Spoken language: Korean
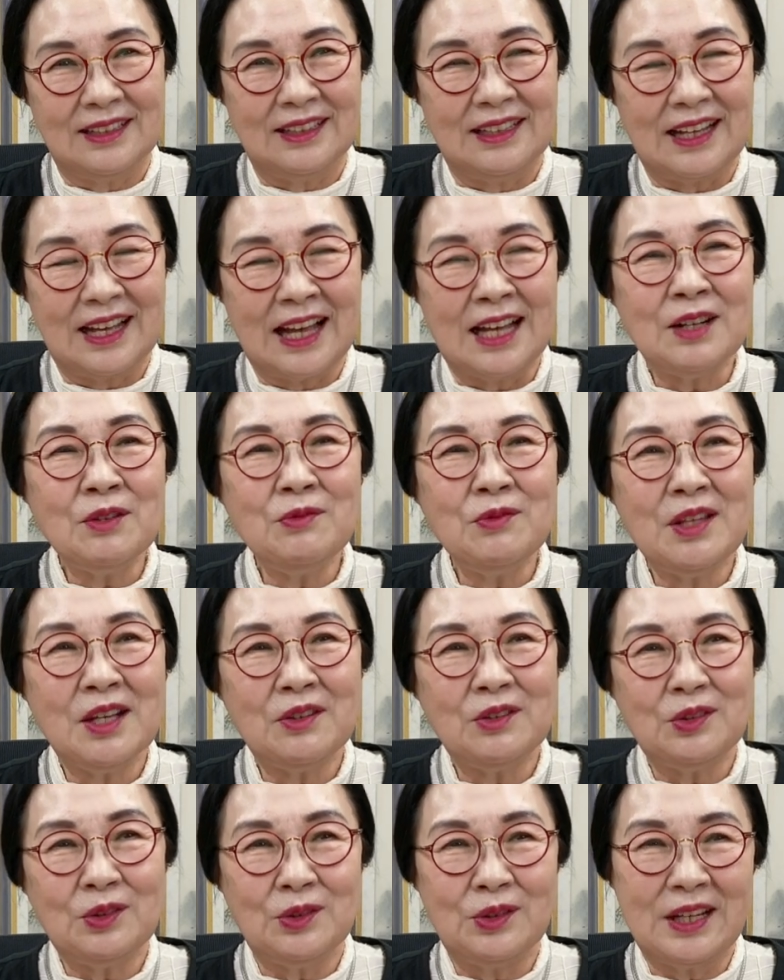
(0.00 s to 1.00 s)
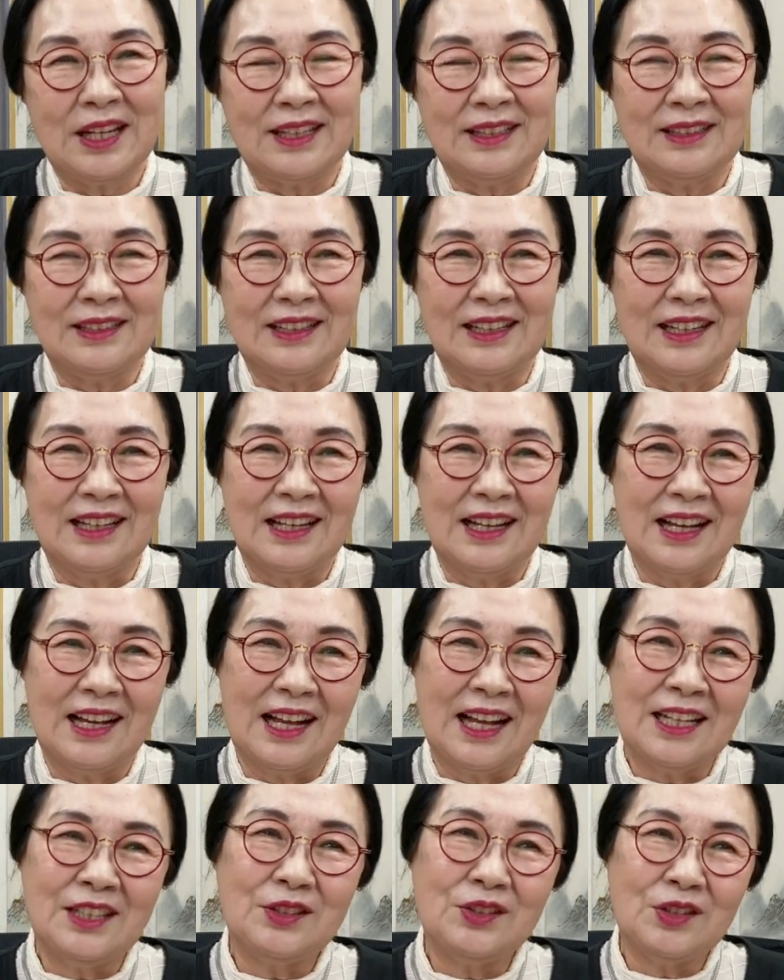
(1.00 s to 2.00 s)
아름다운 노래를
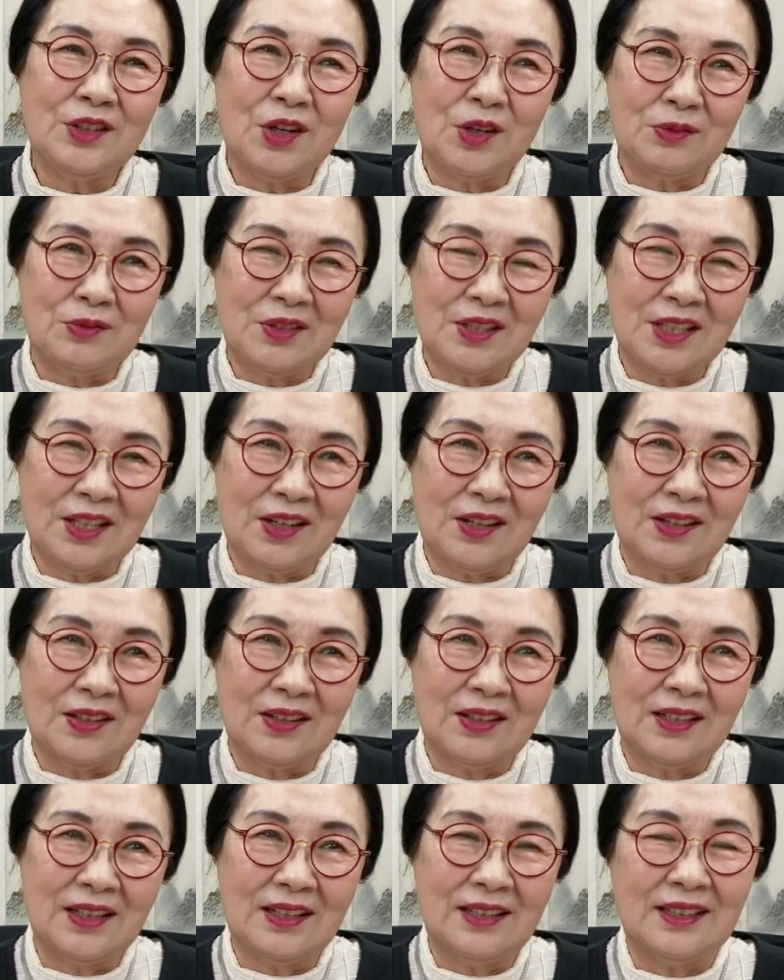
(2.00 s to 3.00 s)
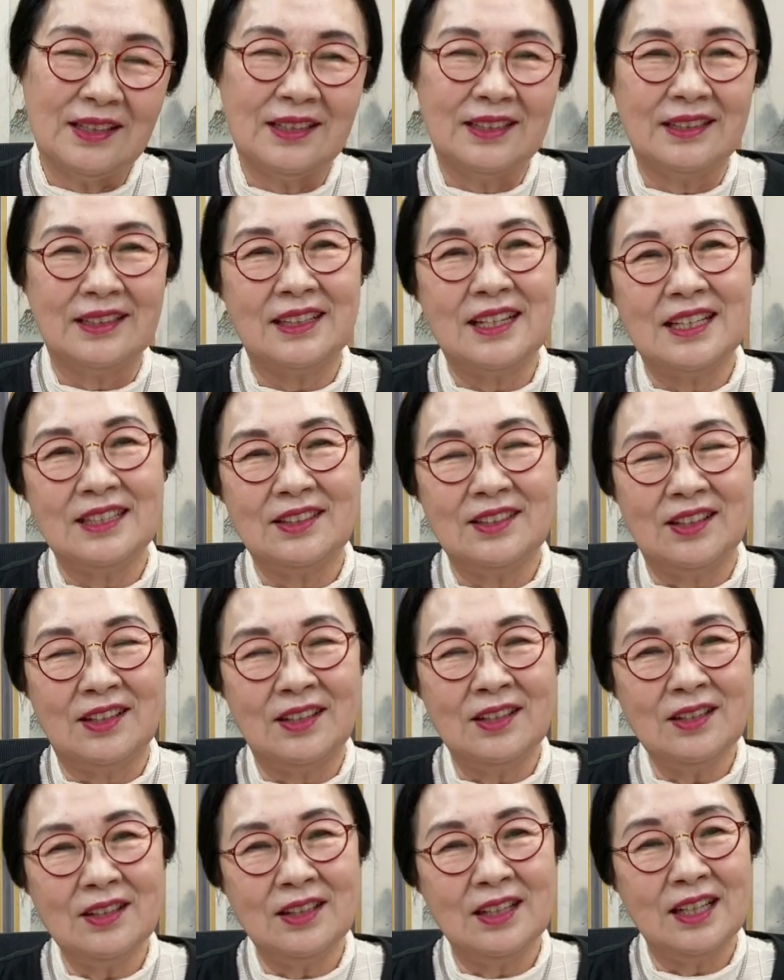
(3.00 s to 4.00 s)
할 수가 없죠.
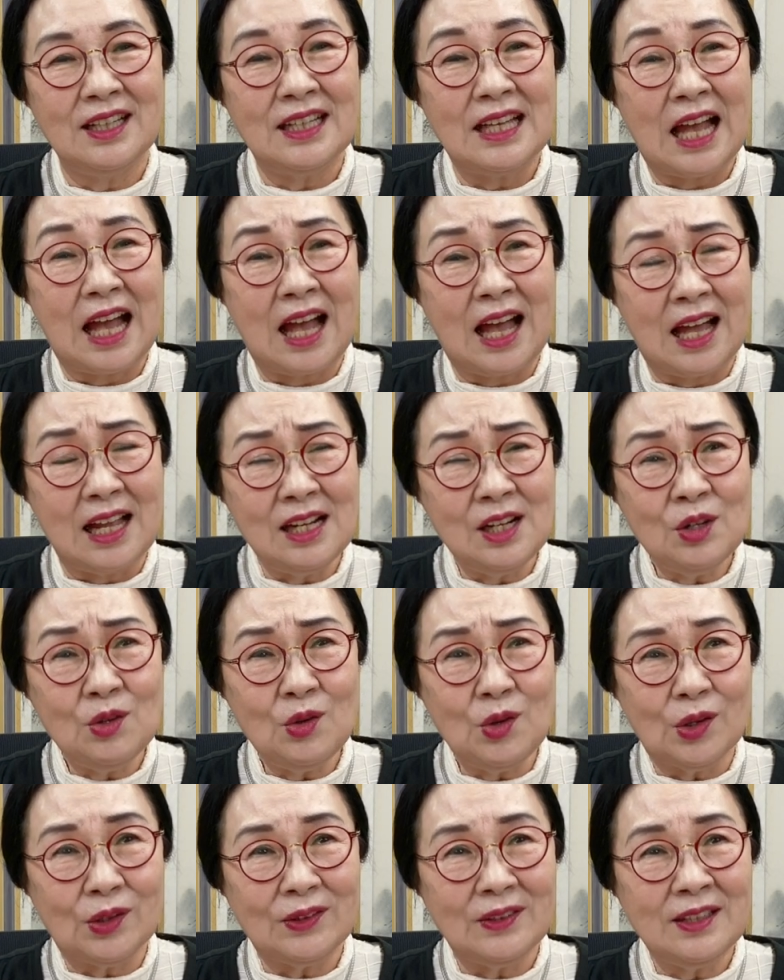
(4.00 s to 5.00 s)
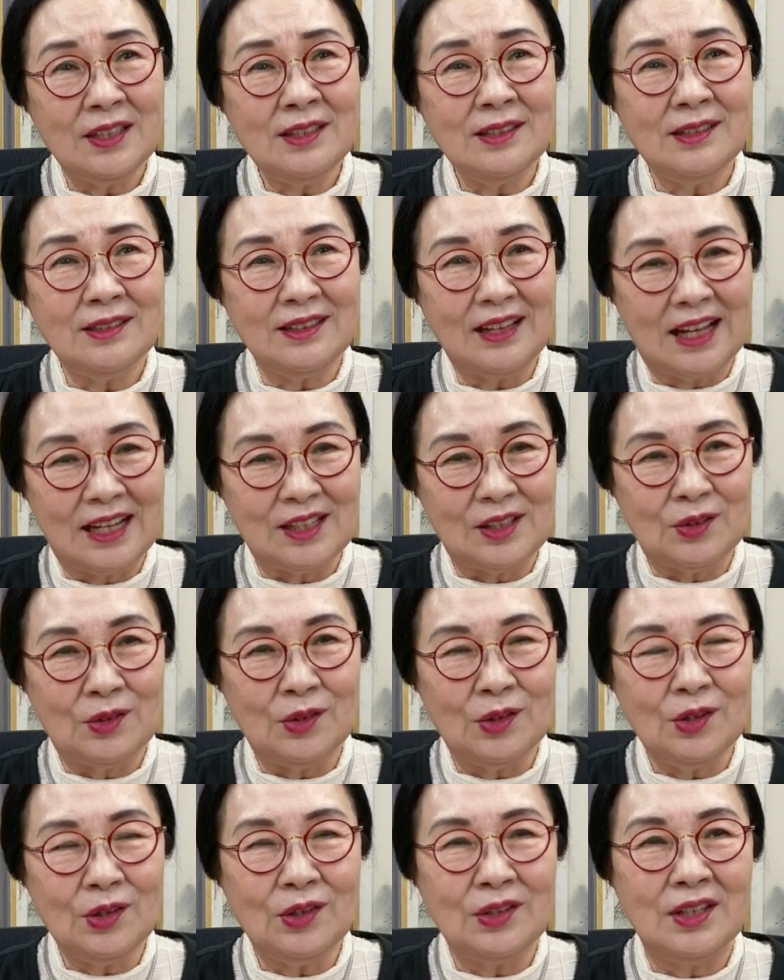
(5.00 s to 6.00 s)
그래서 알고, 뜻을
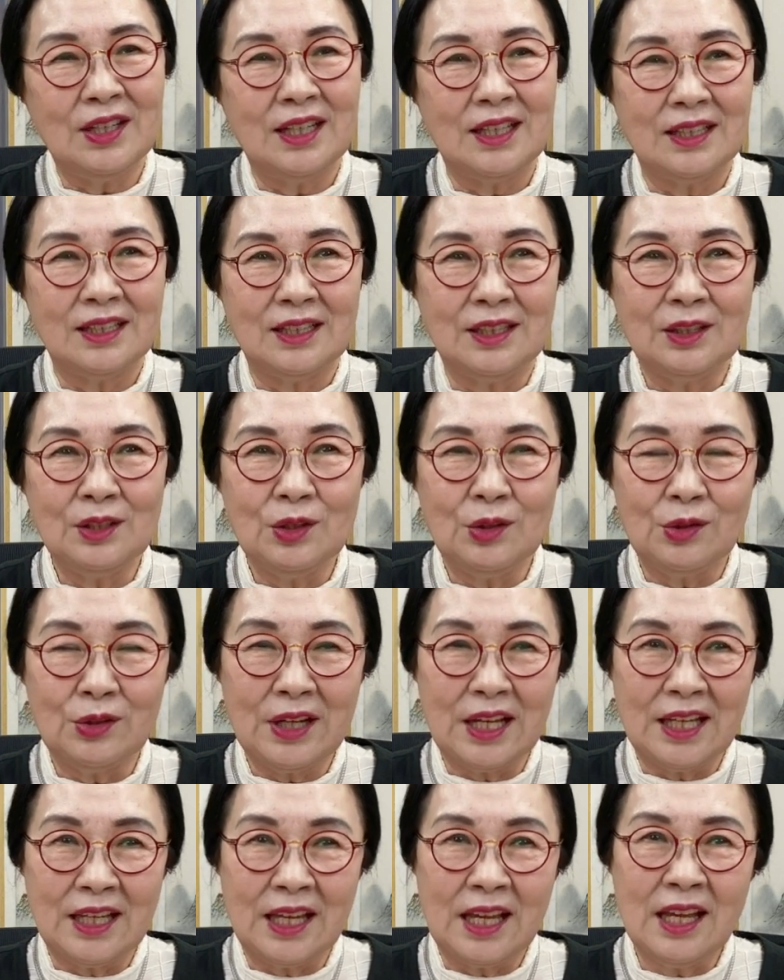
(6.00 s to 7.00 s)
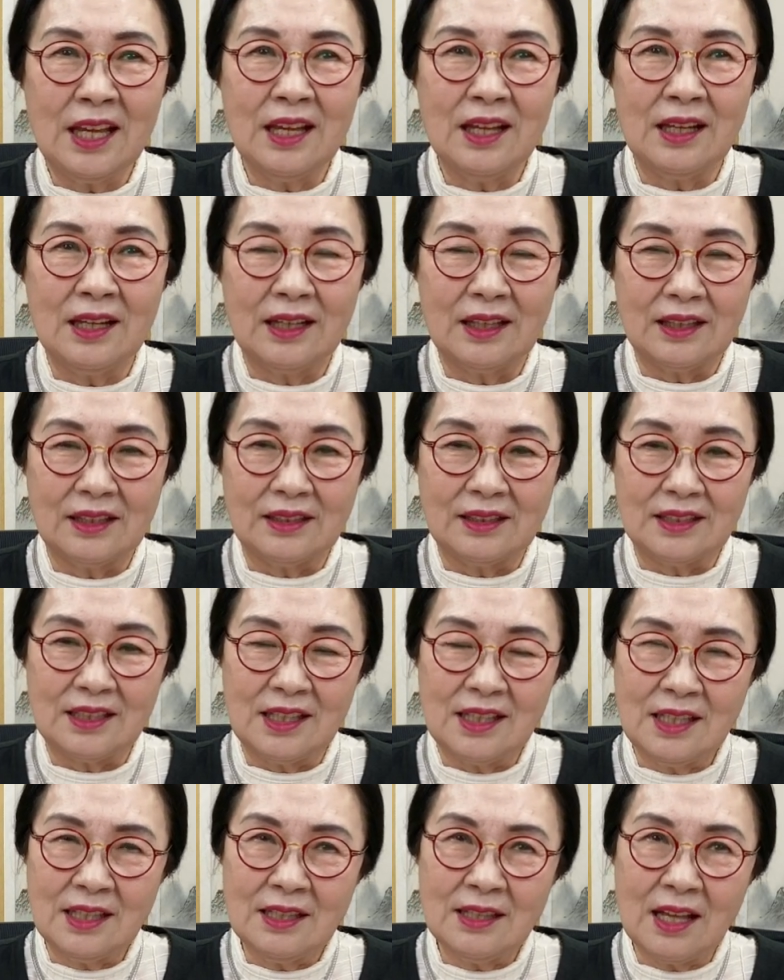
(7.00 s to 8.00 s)
알고, 그 노래의 그
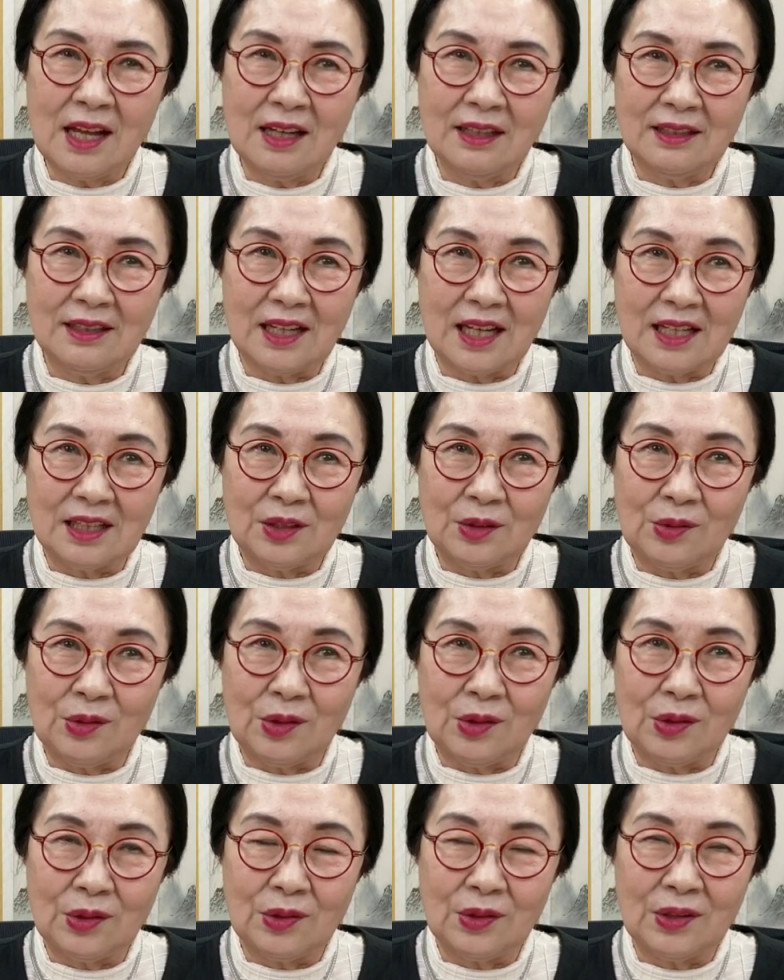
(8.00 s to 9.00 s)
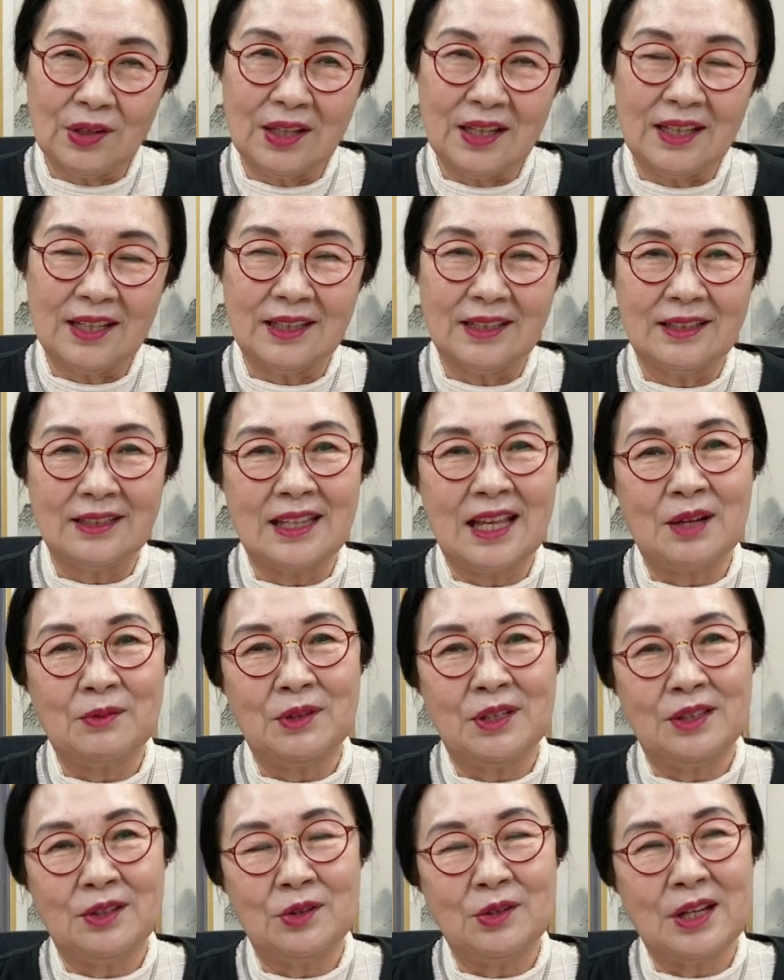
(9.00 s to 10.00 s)
시상을 알고, 그 다음에
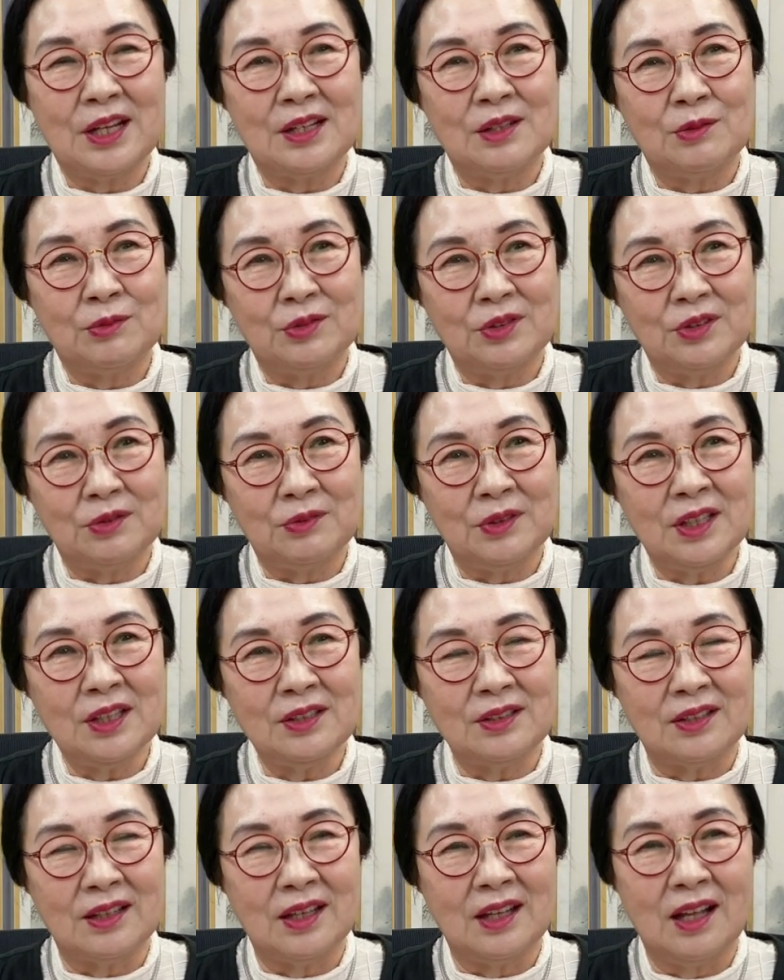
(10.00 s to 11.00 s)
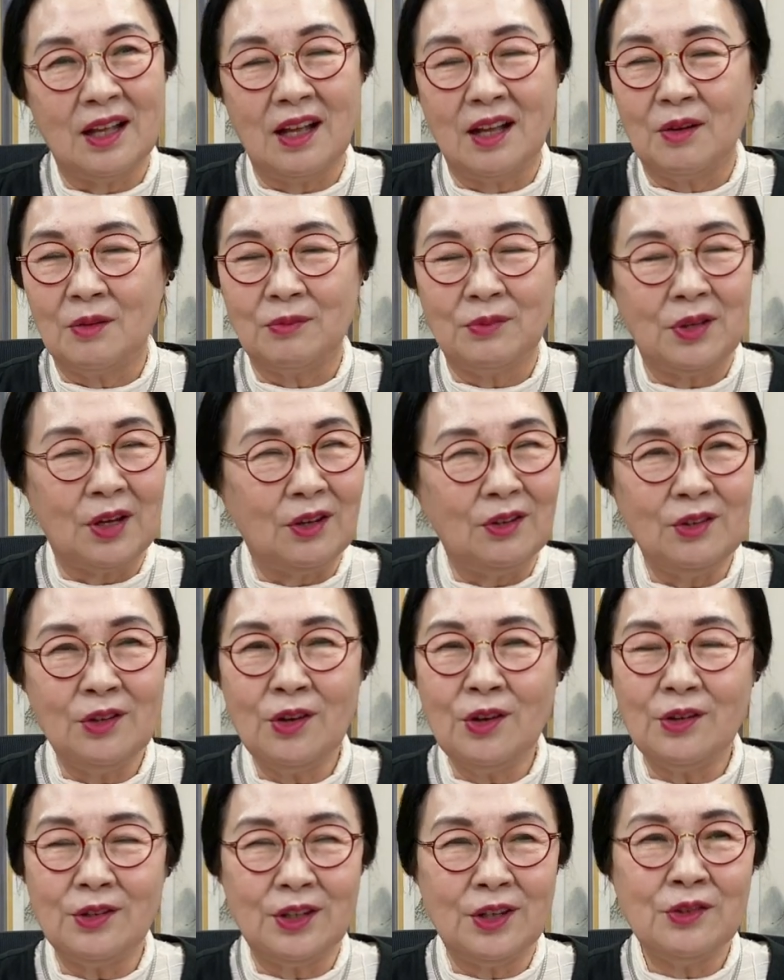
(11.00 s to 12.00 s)
노래를 부르면 별로
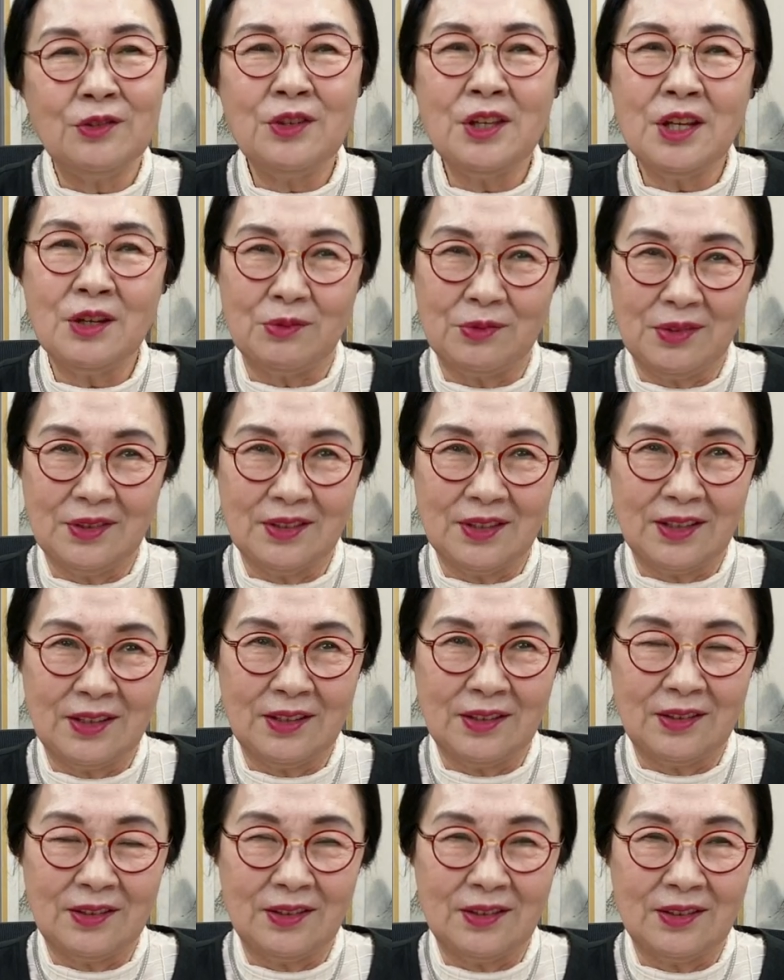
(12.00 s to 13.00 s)
어려운 게 없어요.